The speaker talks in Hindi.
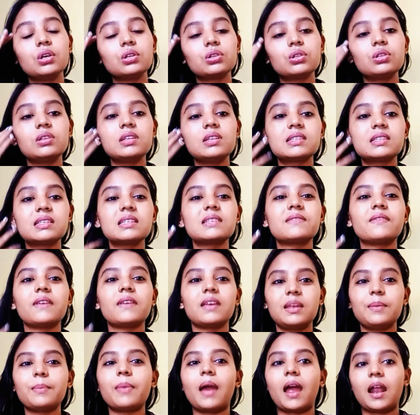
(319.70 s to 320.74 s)
तो दिस इज़
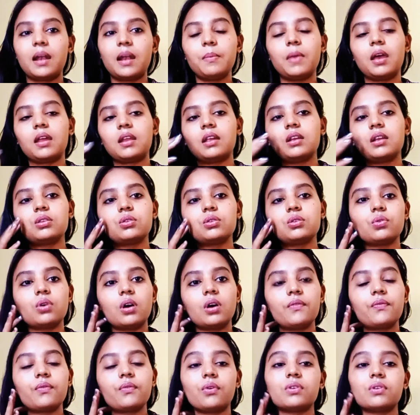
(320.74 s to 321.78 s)
वेरी बैड मैनर तो
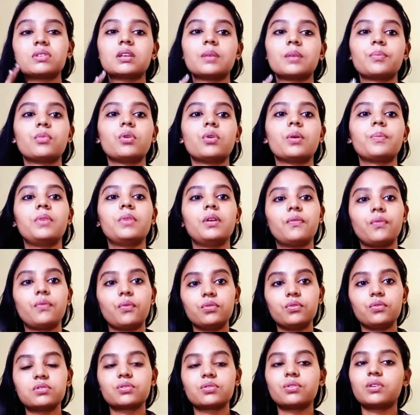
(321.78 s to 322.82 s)
ऑफकोर्स आपको अपने
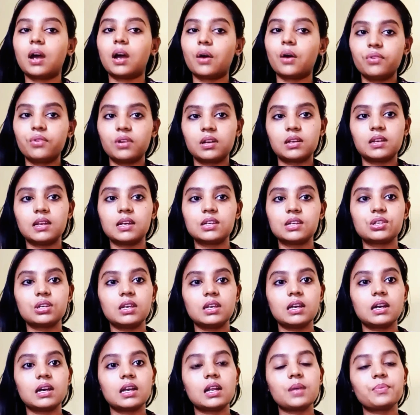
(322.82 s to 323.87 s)
फ़ोन्स को डाउन रखना चाहिए
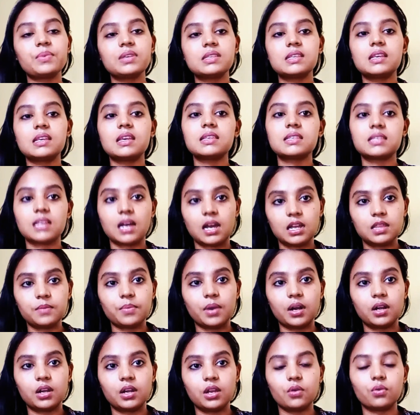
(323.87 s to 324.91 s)
अगर आप किसी के साथ
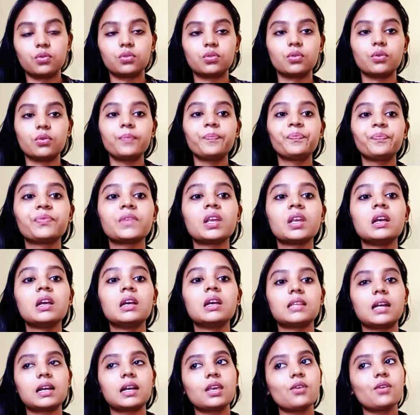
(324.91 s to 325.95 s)
बैठे हो तो
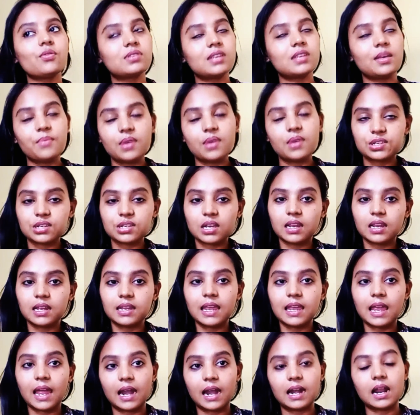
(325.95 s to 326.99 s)
ताकि उसे भी अच्छा
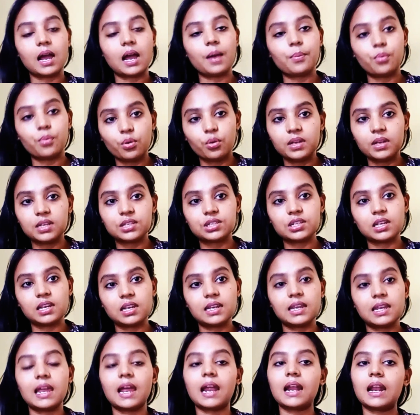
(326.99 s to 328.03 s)
लगे एंड आपको भी अच्छा
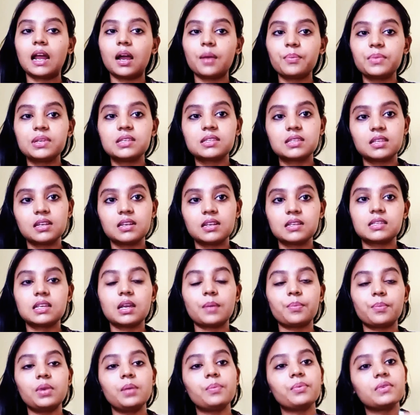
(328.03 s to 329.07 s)
लगे एंड आप इस तरह से
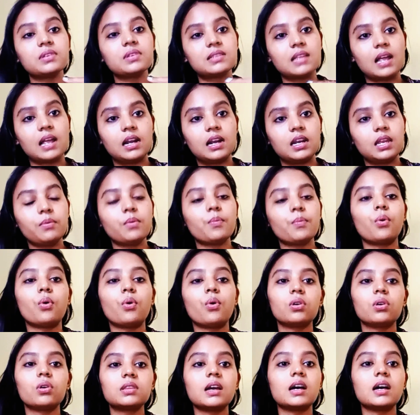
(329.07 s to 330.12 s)
अपनी पर्सनैलिटी में
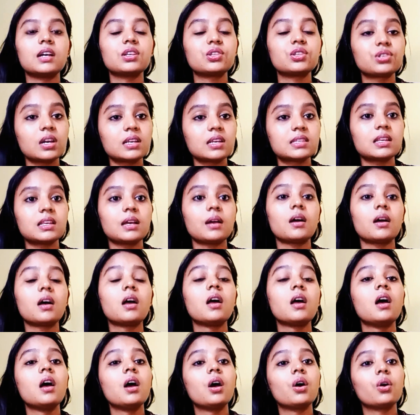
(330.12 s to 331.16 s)
बहुत अच्छा सा
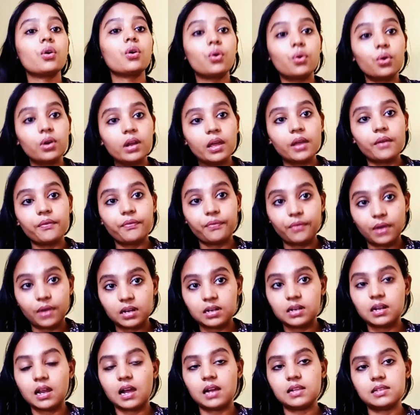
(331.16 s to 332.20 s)
गुड
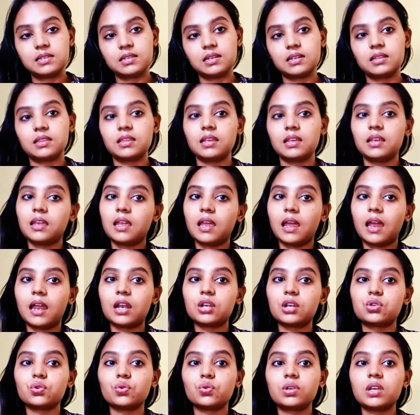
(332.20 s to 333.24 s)
इफ़ेक्ट डाल सकते हैं
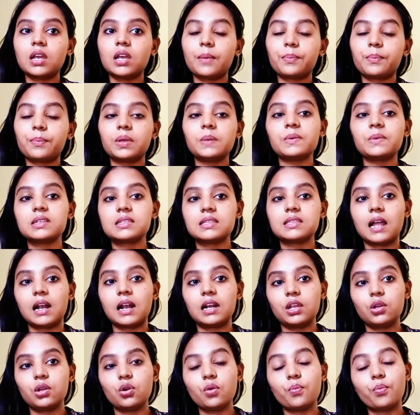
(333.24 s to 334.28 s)
एंड जो कि आपकी
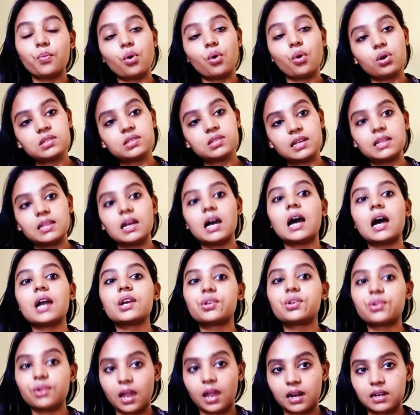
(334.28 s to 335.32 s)
पर्सनैलिटी को बहुत ज़्यादा
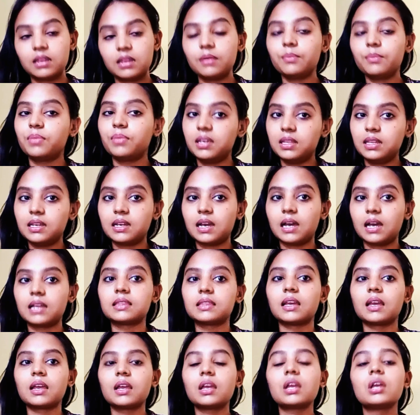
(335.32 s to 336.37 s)
अट्रैक्टिव भी
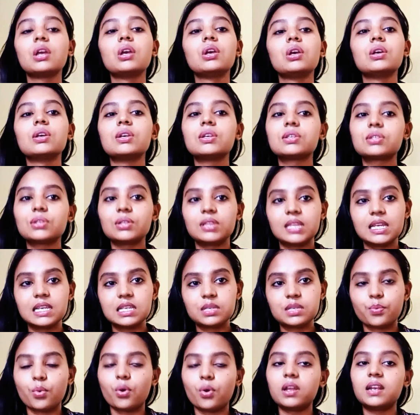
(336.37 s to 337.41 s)
दिखाता है so this
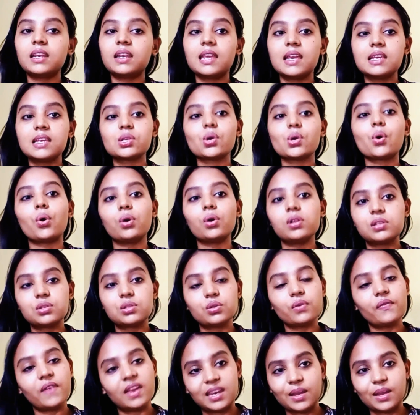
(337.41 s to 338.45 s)
point is
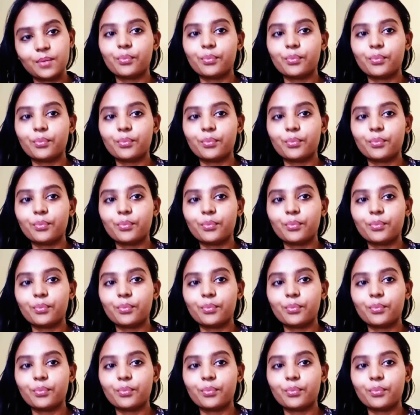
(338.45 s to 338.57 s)
also very